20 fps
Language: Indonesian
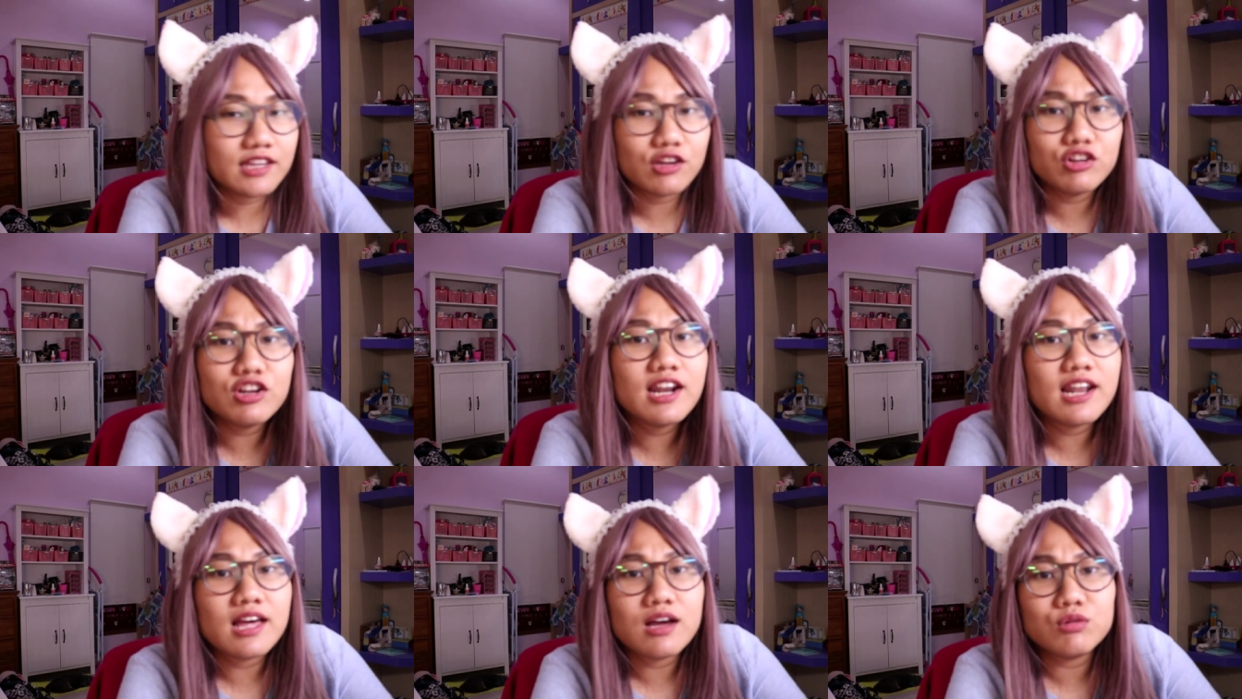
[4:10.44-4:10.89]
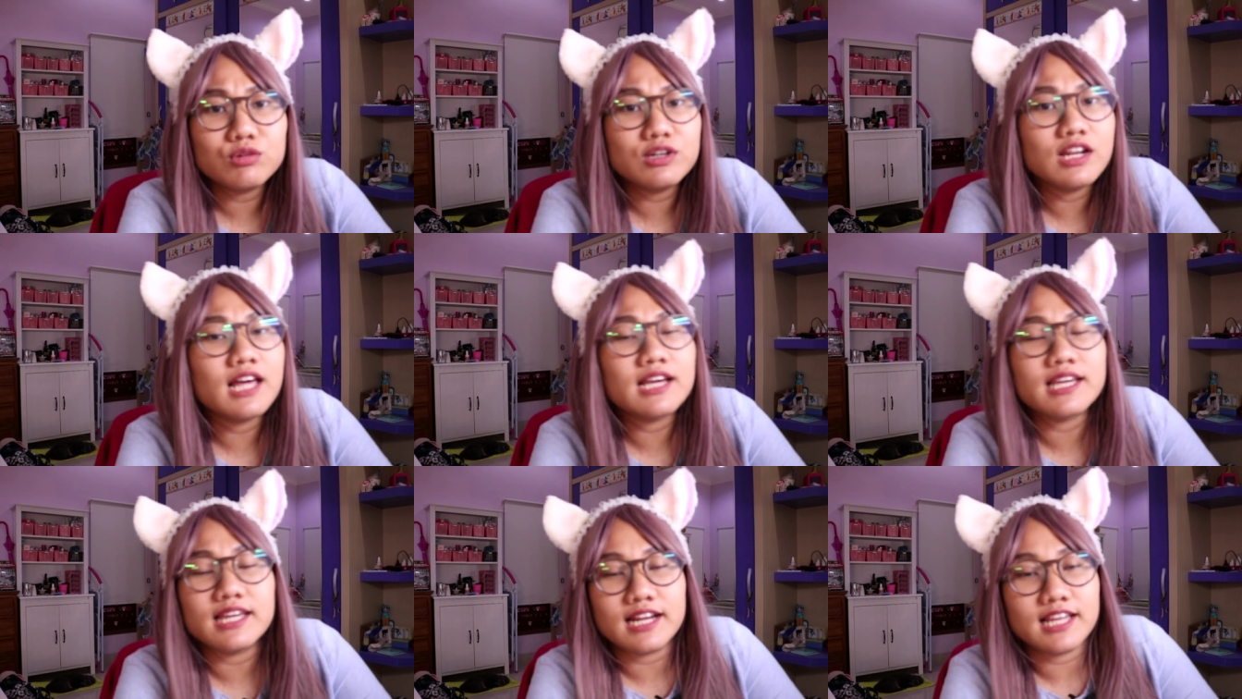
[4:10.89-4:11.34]
Ya udahlah,
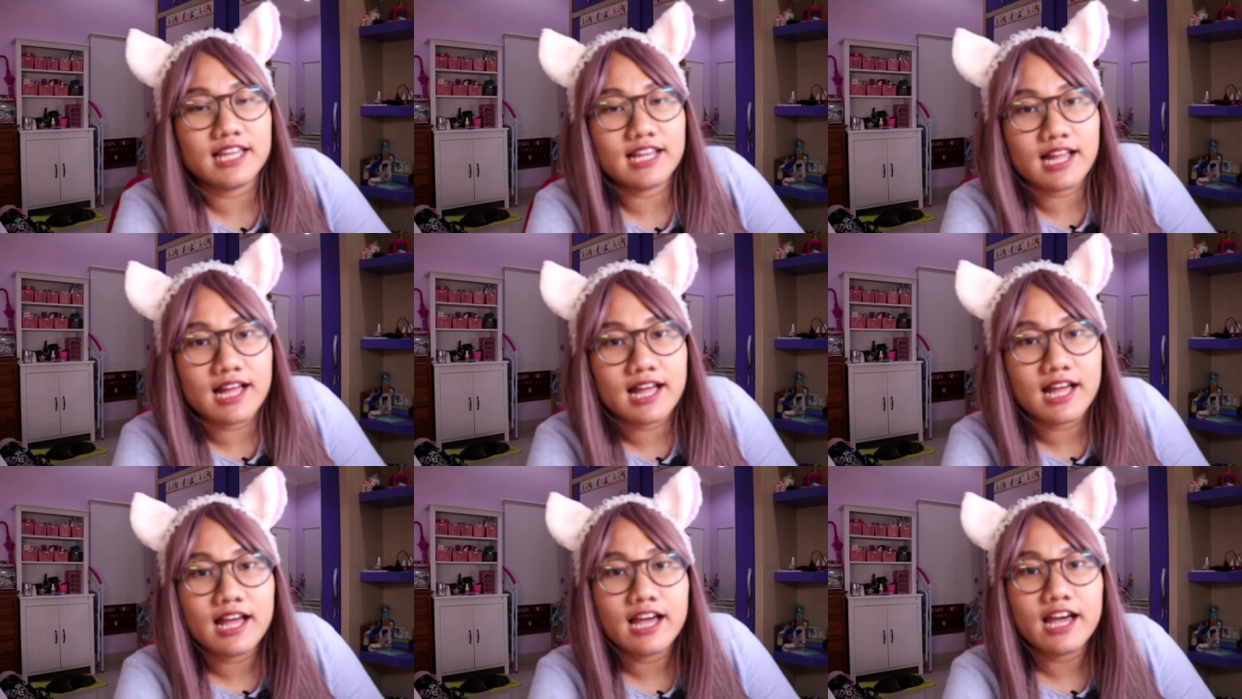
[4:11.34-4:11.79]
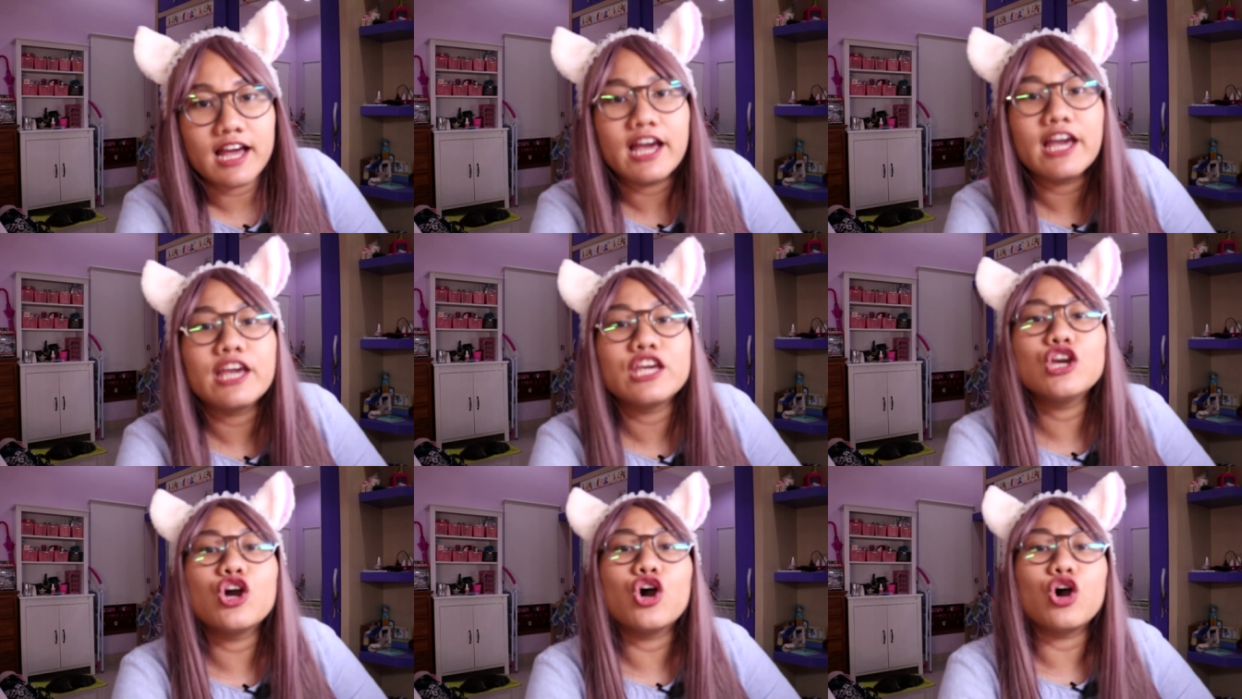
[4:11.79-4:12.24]
udahlah kira-kira.
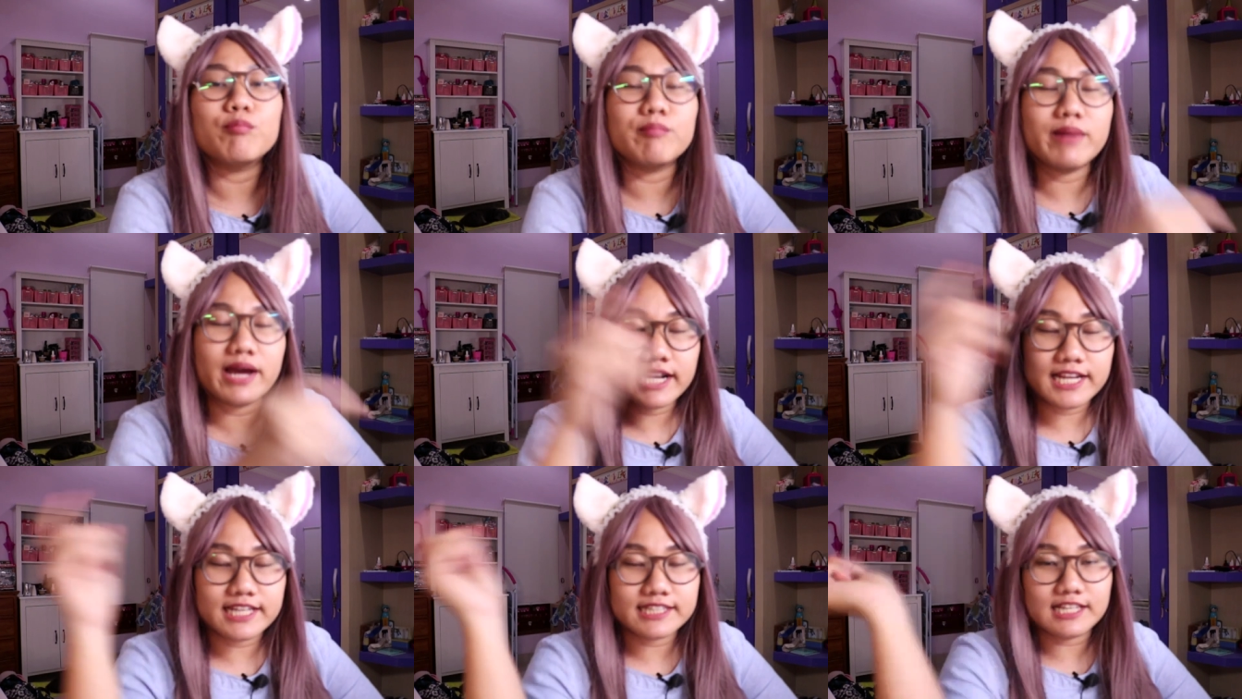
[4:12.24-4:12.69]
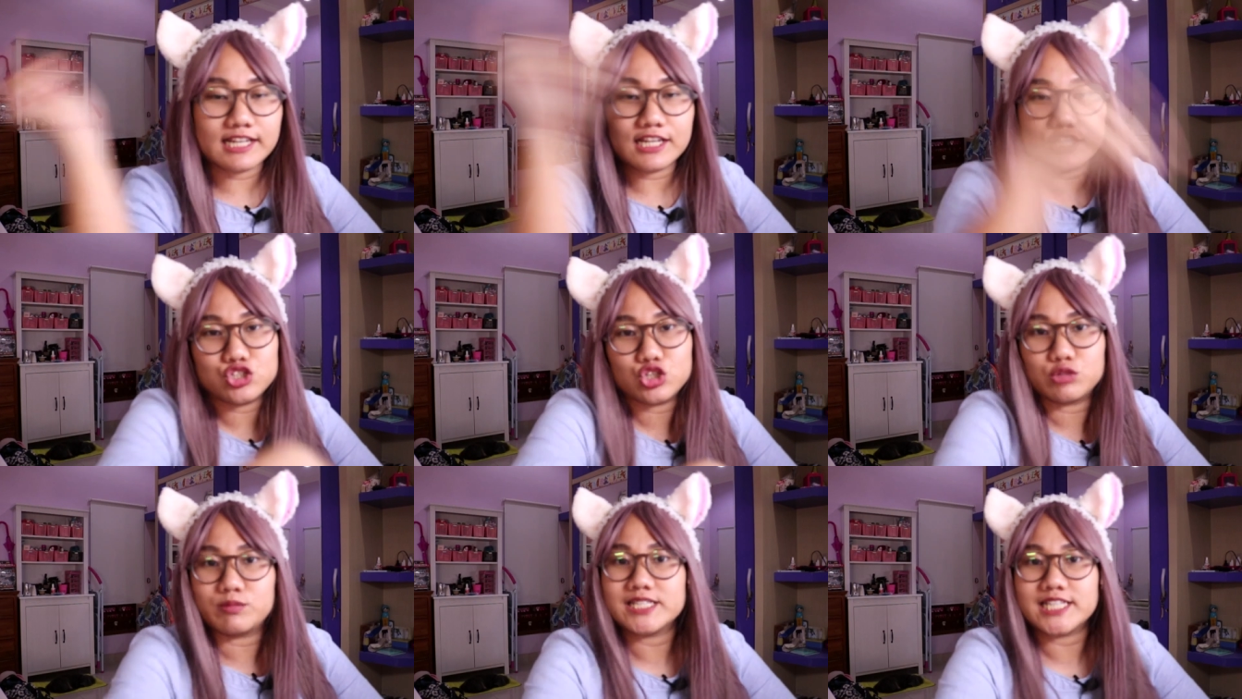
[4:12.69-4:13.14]
Yuk, mari kita lanjut